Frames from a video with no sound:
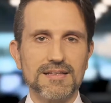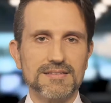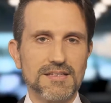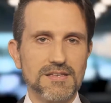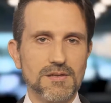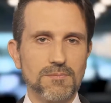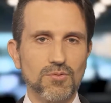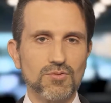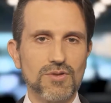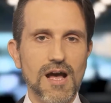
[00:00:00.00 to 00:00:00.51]
de
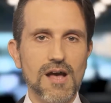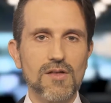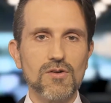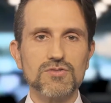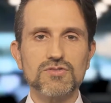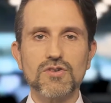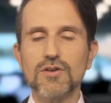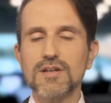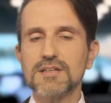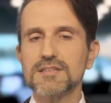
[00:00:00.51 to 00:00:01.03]

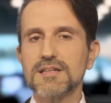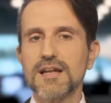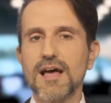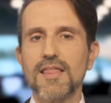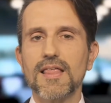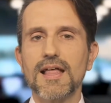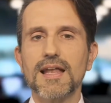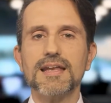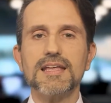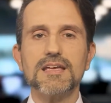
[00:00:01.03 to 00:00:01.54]
Diputados con
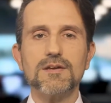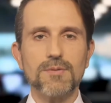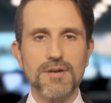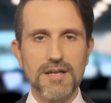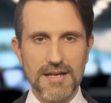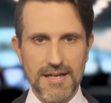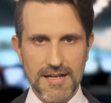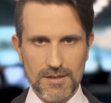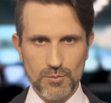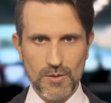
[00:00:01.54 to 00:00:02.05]
entrada libre
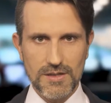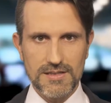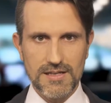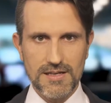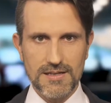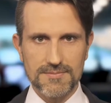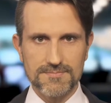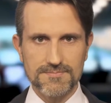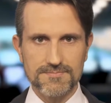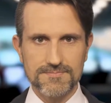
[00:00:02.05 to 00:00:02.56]
y gratuita.